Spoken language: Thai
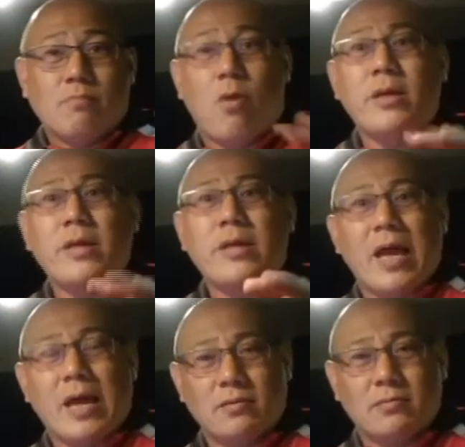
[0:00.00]
มด
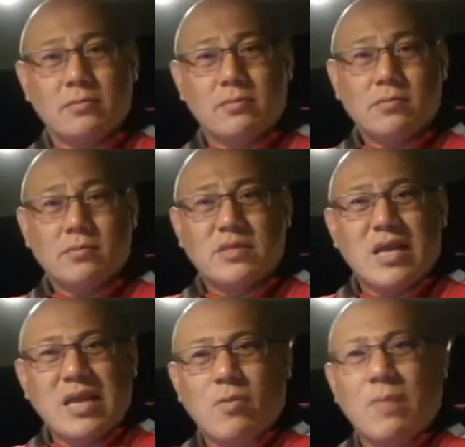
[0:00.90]
เนี่ย
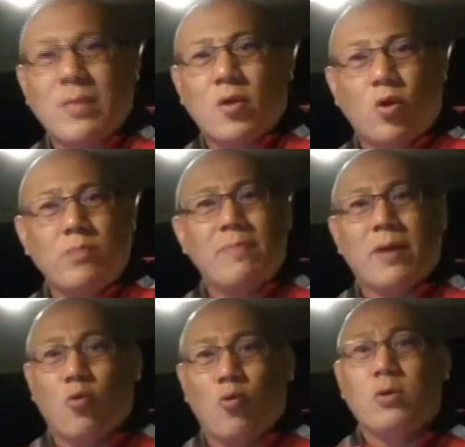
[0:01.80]
จะเรียกว่าเป็นคนมี
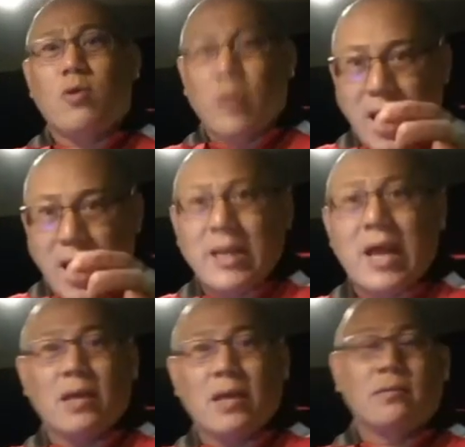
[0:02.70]
พระคุณก็ได้
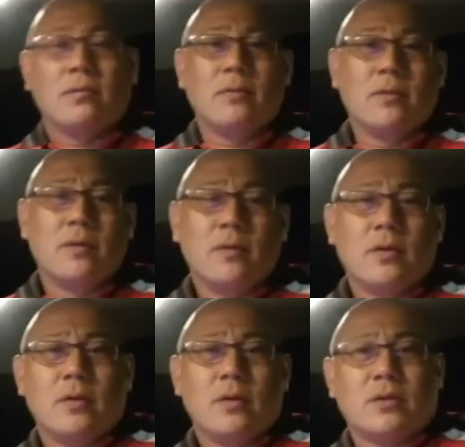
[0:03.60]
นะ
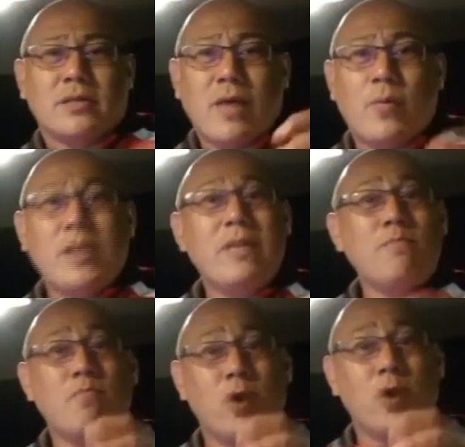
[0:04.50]
แต่วันนี้
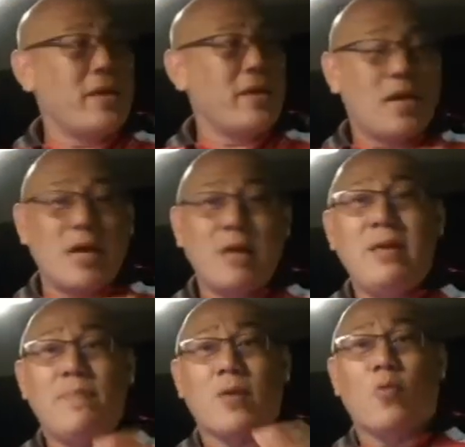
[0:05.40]
มดไม่เคย
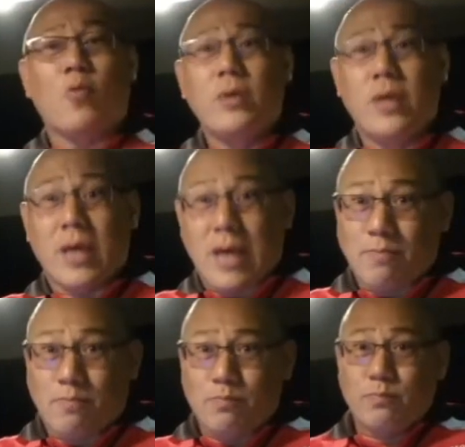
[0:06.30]
มีพระคุณนะครับ
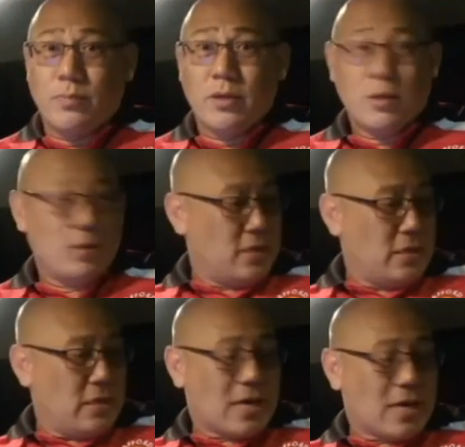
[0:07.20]

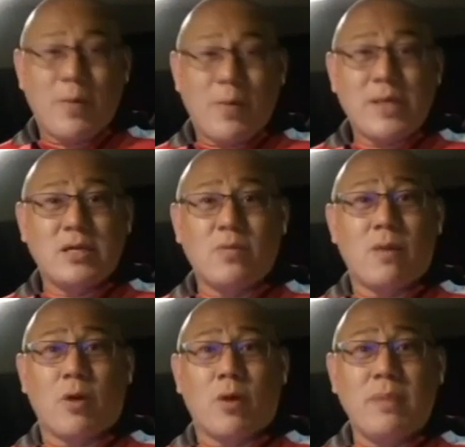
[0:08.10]
เขาไม่ถือ
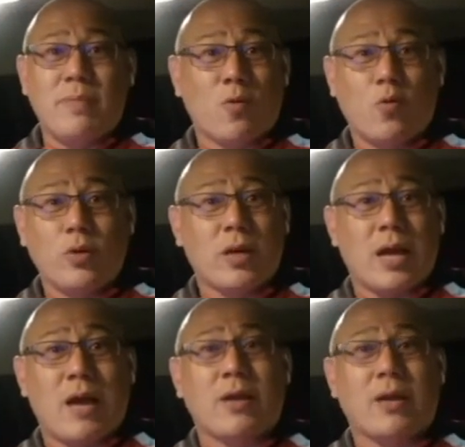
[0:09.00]
ว่ามดมีพระคุณกับ
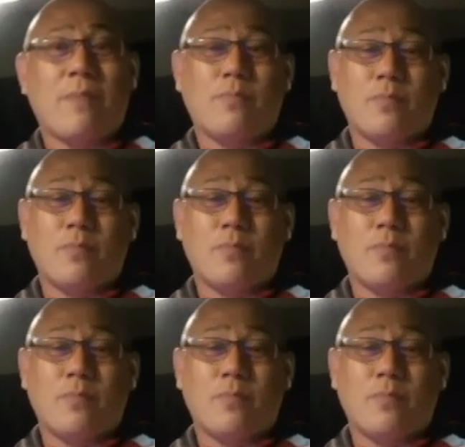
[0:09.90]
เขานะครับ